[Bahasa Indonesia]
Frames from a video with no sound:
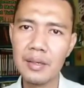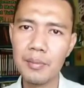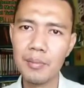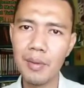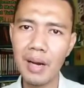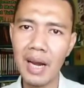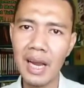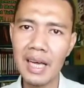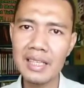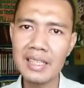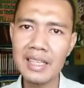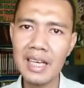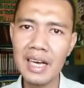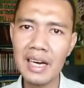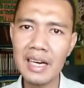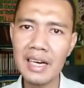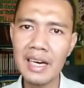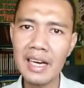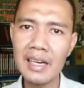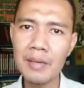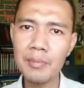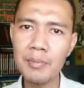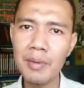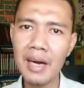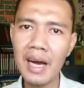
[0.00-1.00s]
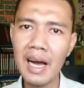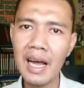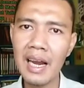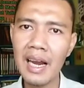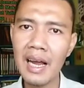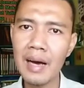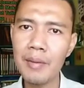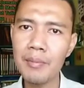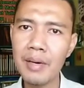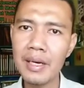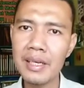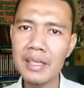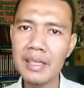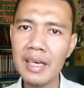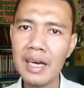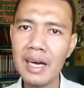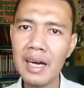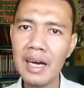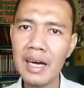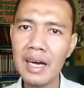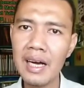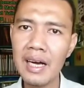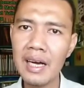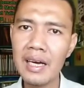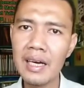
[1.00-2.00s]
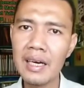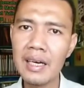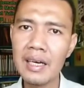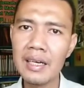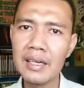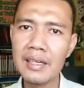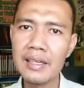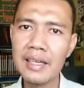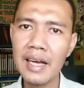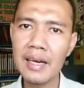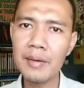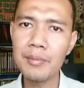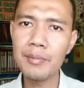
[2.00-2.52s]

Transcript: belajar dari pengalamannya, dan